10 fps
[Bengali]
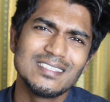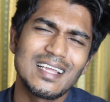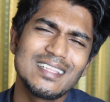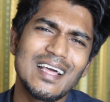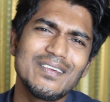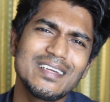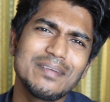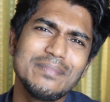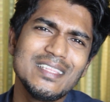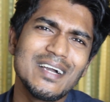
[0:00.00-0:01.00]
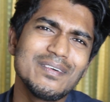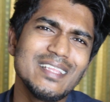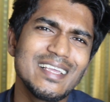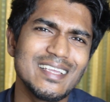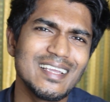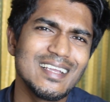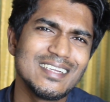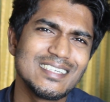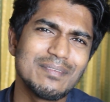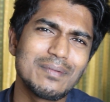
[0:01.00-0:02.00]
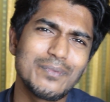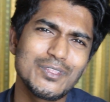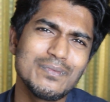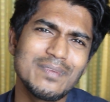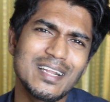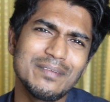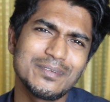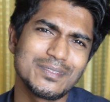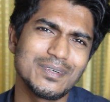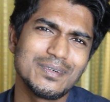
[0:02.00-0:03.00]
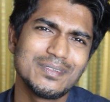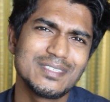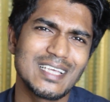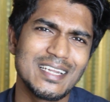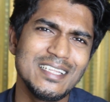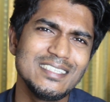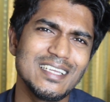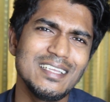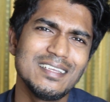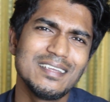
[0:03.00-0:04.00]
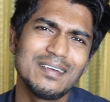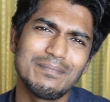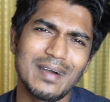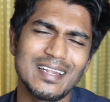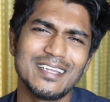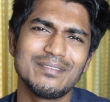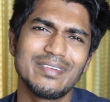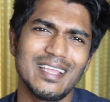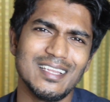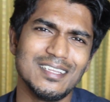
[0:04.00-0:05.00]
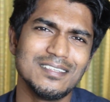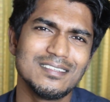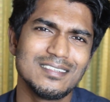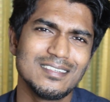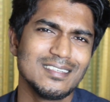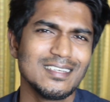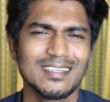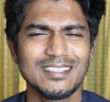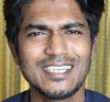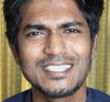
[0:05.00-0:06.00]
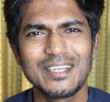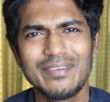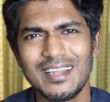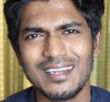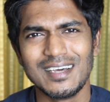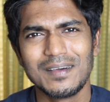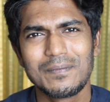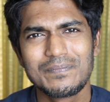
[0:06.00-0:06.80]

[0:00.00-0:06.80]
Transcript: স্যারের ধারণাকে বৃদ্ধাঙ্গুল দেখিয়ে সেবার প্রথমবারের মতো স্যার নিজেই মারলেন ফেইল যে সে ফেল না